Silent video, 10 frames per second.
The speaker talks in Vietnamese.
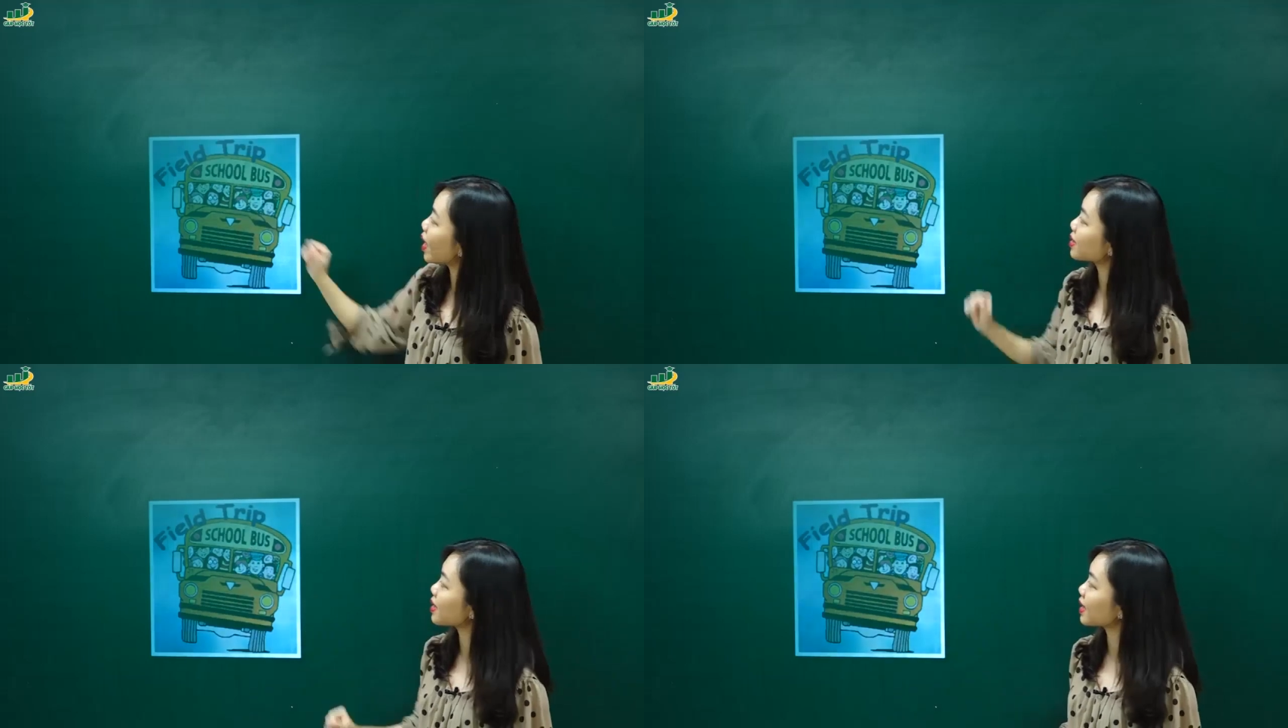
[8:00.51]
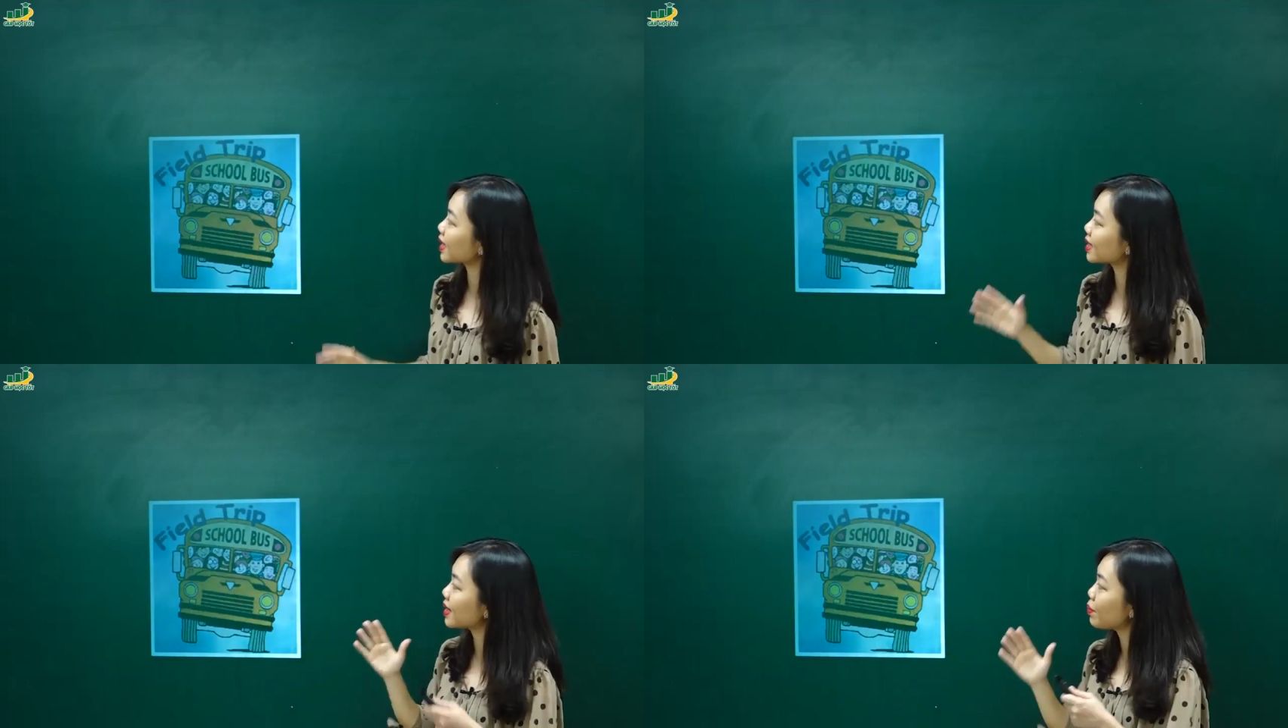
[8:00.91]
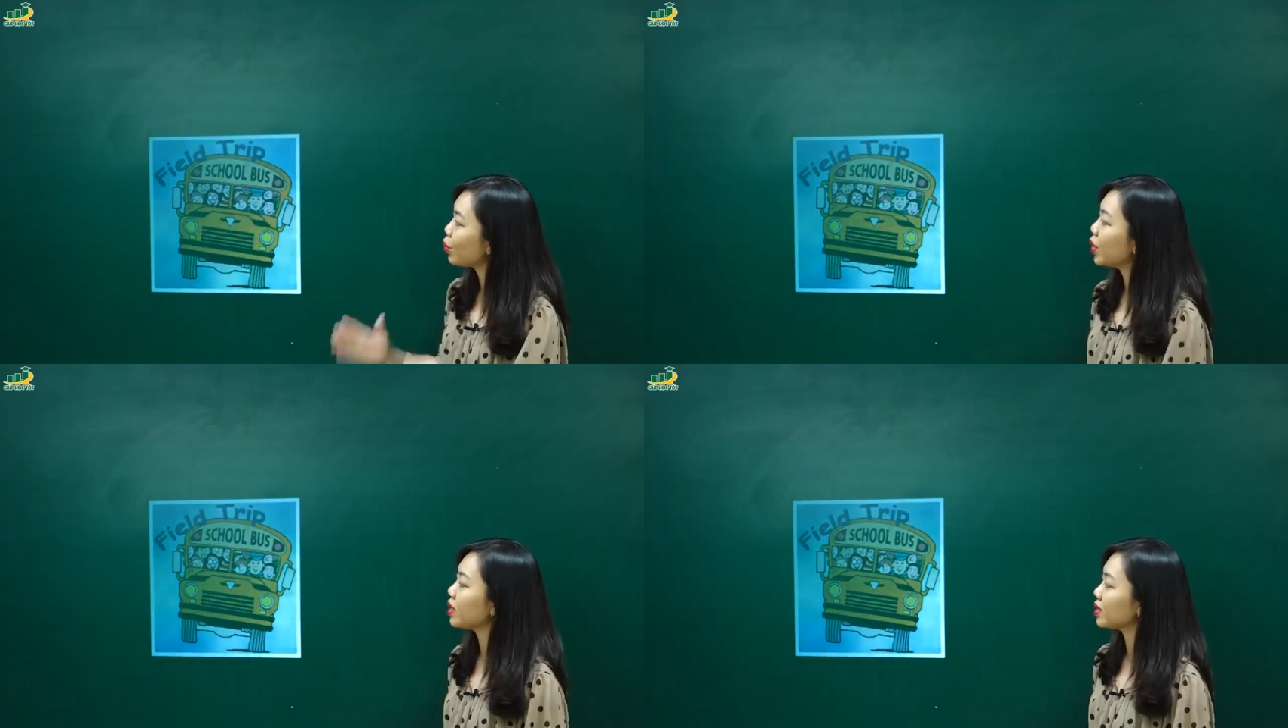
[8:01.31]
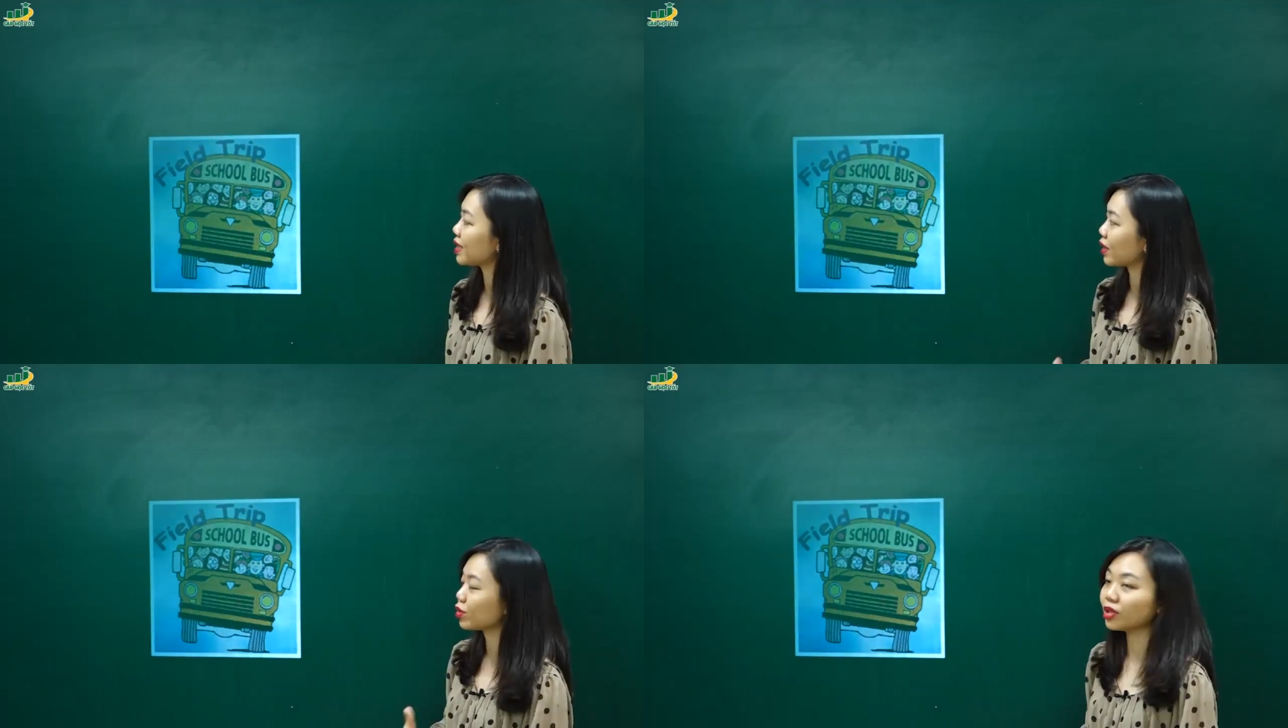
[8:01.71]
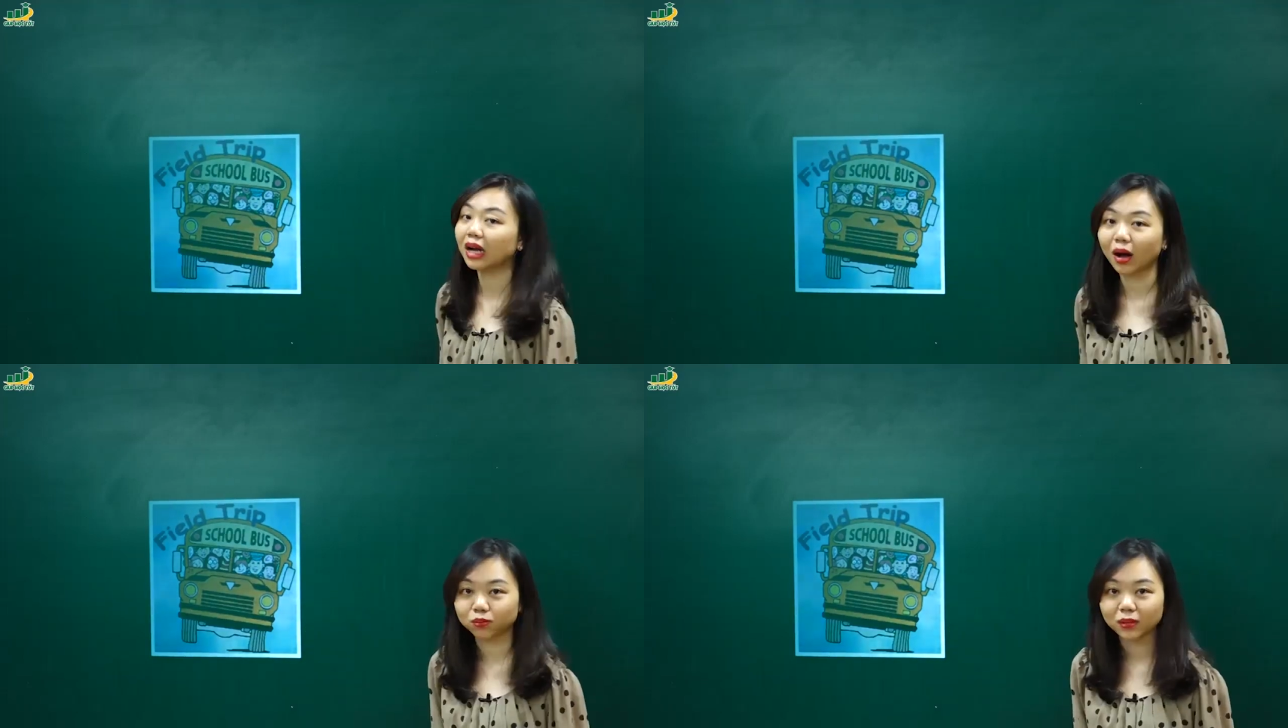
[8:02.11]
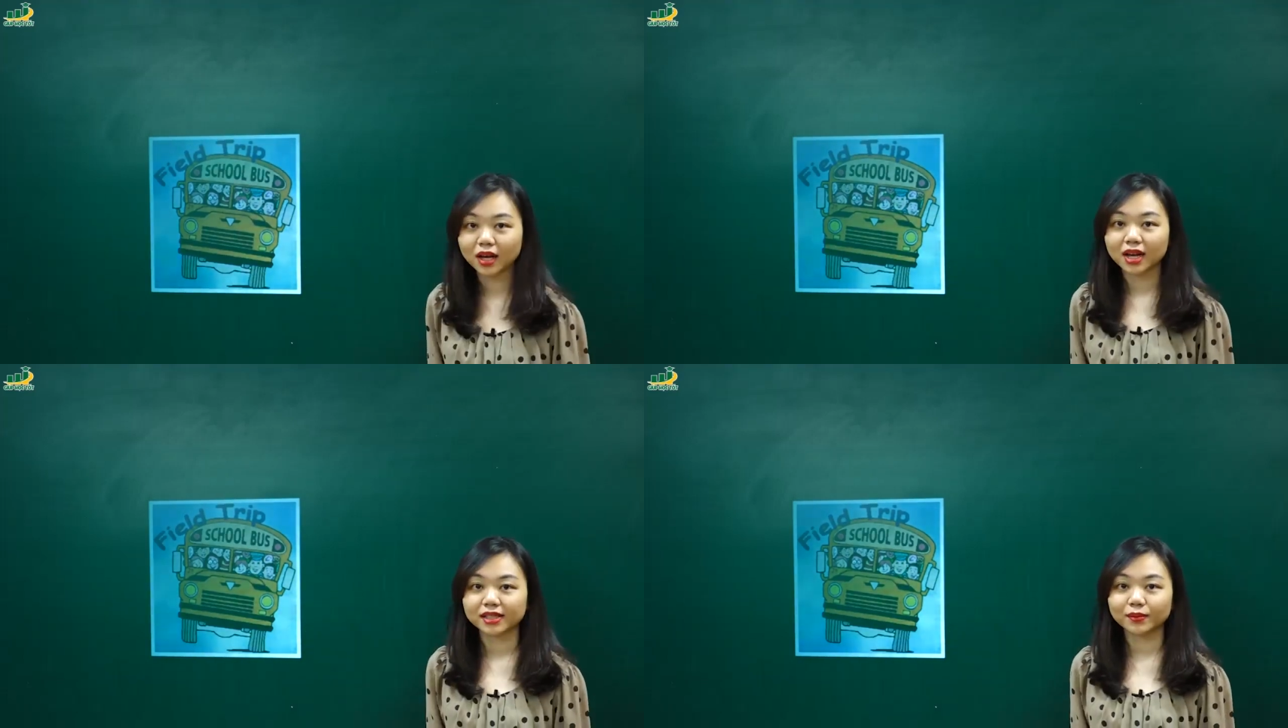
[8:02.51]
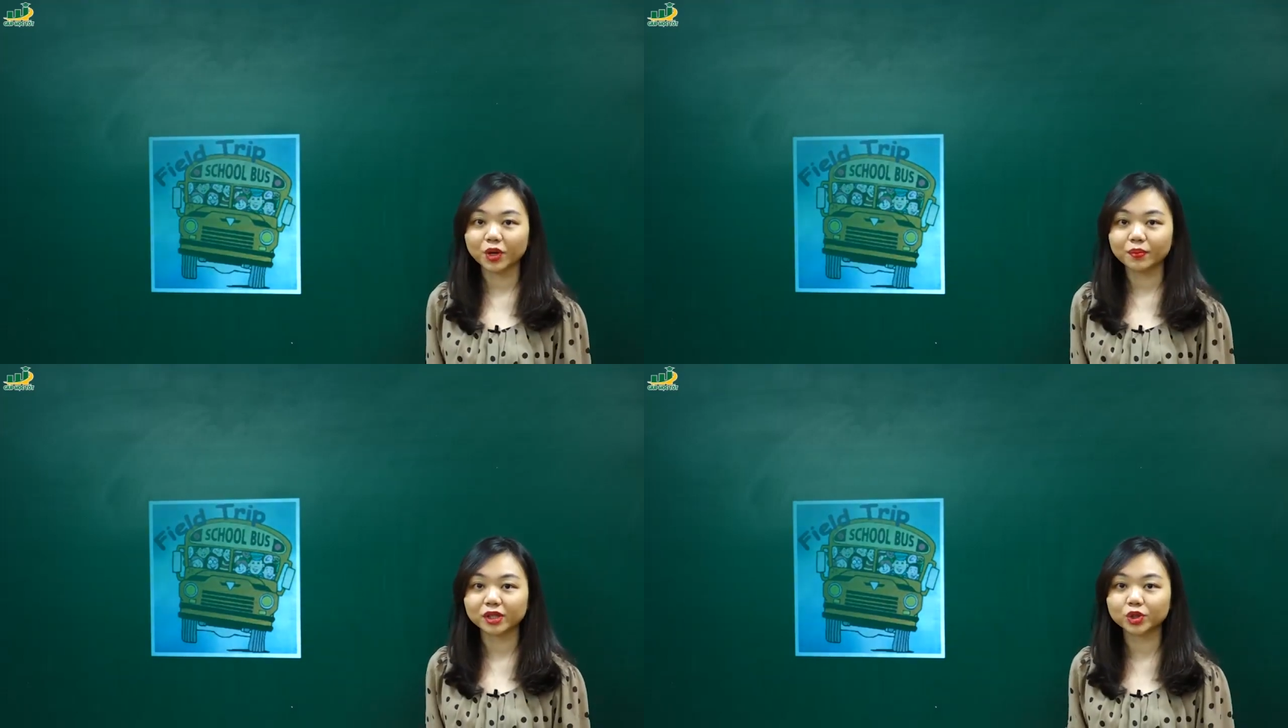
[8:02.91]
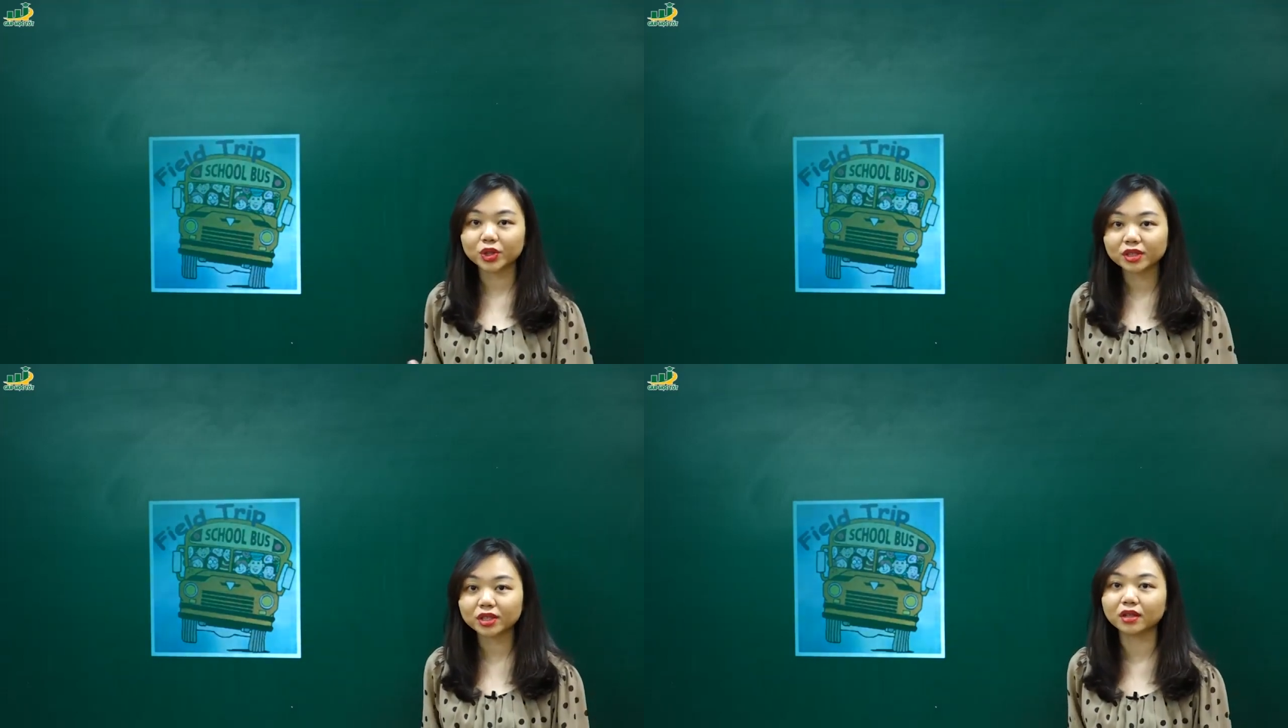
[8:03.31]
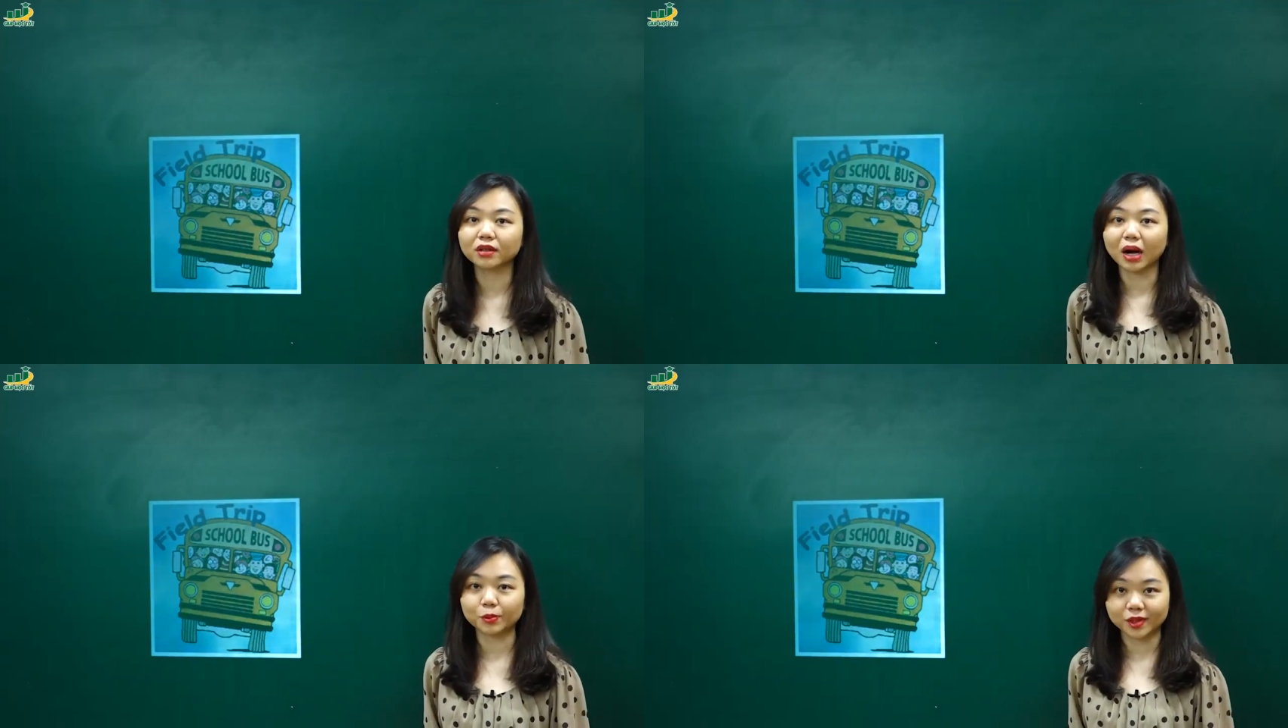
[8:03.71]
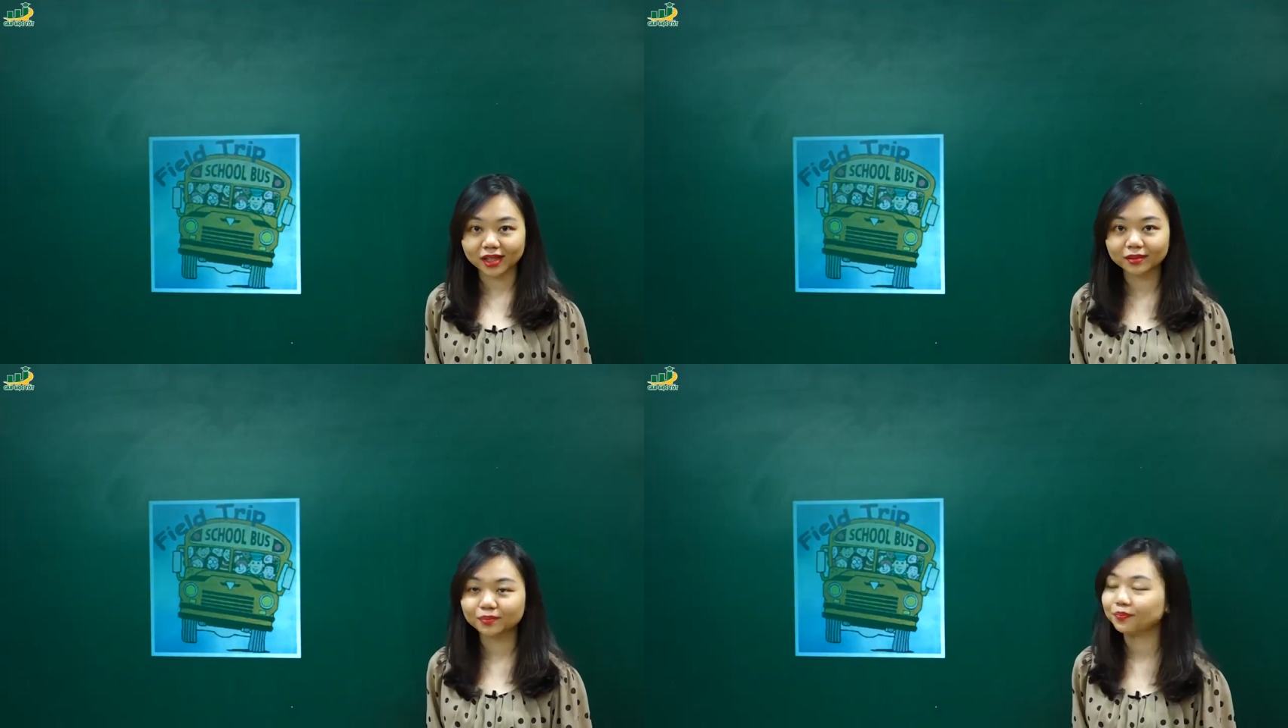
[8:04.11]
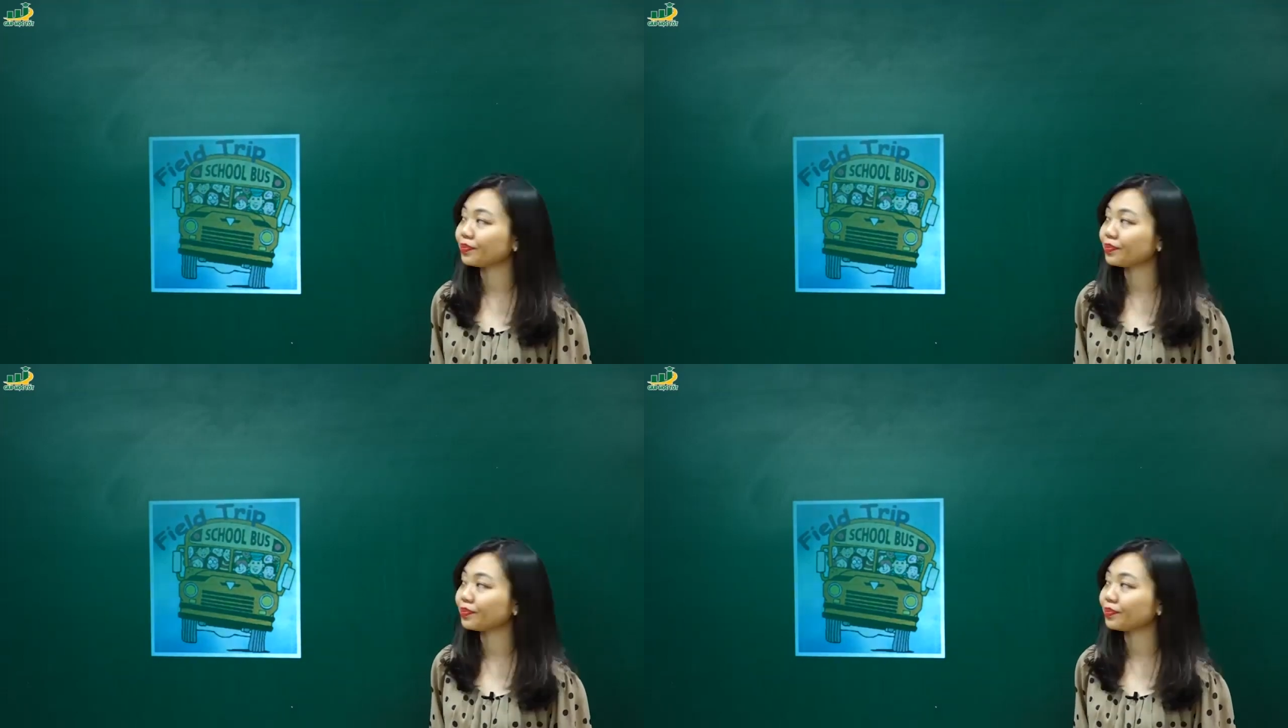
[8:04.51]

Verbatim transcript: bus là cái xe buýt dành cho trường học xe buýt mà chuyên chở học sinh